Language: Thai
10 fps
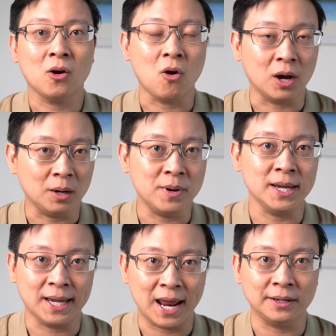ของกระเบื้
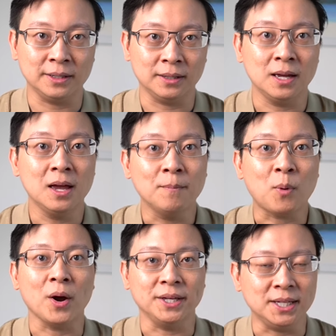องอีกครั้งหนึ่ง
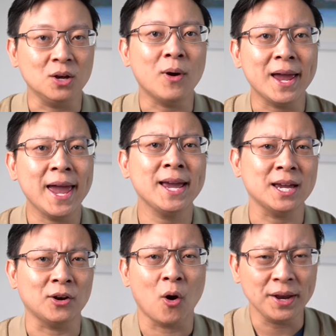ปล่อยทิ้งไว้แห้ง
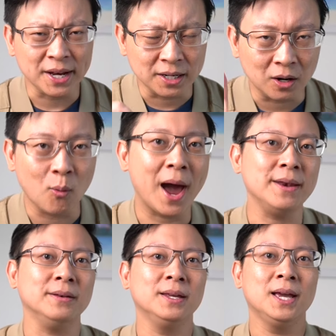อย่างน้อยหนึ่งวั
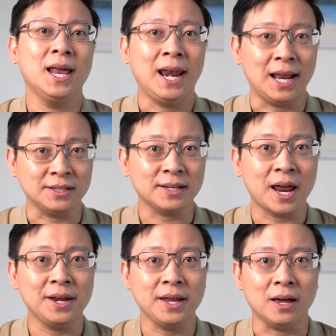น หลังจาก
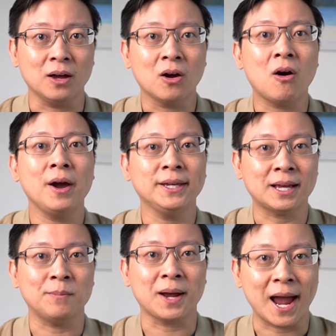นั้นเนี่ยค่อย
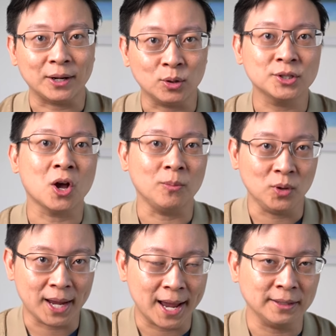ทำการทดสอบ
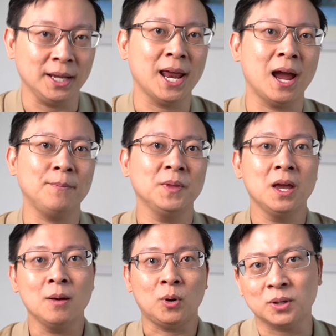โดยการเท
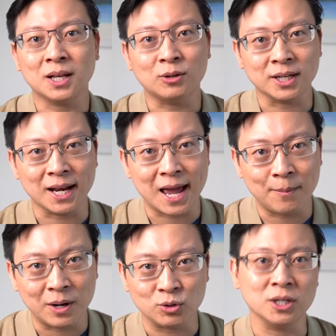น้ำ เพราะถ้าเราเท
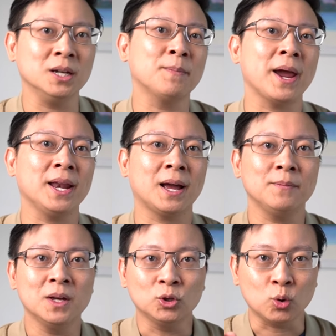น้ำเร็วจนเกินไปนะค
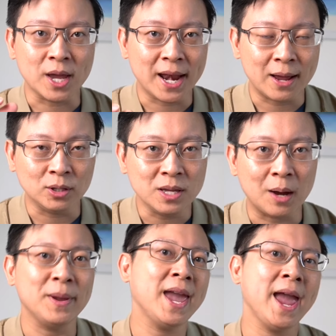รับ ตัวยาแนวที่
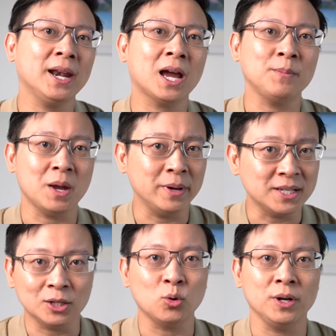ยังไม่แห้งนะครับยัง
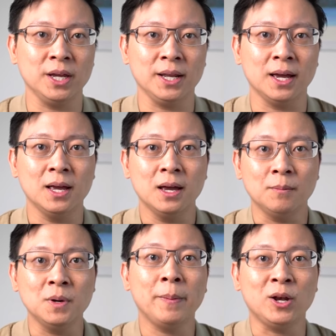ไม่เซ็ตตัวดีเนี่ย
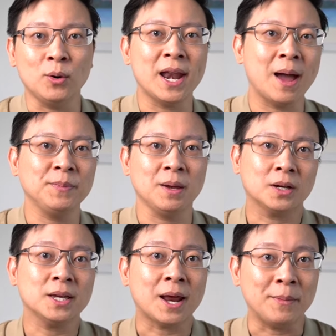เมื่อไปโดนน้ำเนี่ย
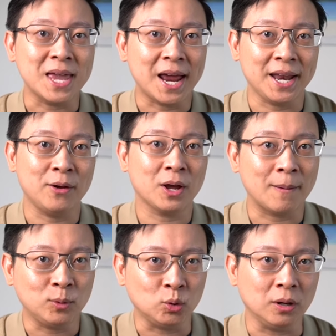ก็จะทำให้ยาแนวนะ
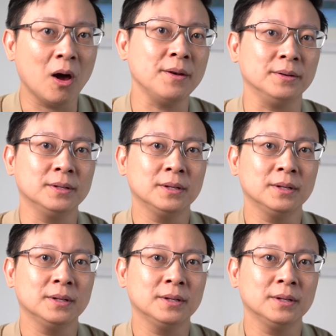ครับหลุดล่อน